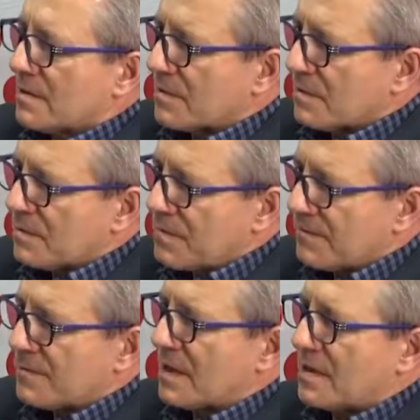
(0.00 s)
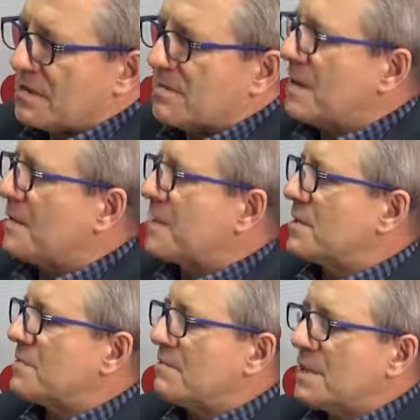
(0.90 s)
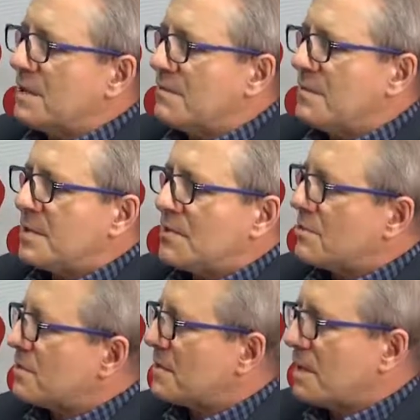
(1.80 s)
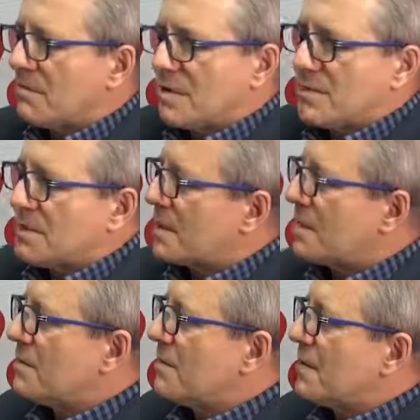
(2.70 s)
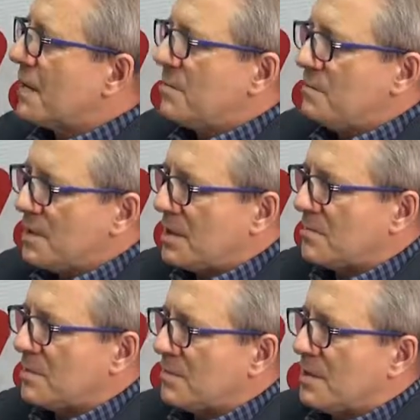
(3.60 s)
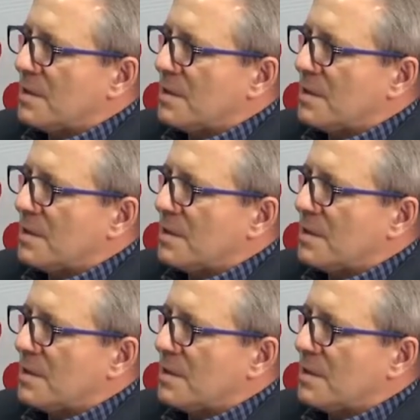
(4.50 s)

no, pewna liczba pracowników nie osiągnęłaby tego minimum.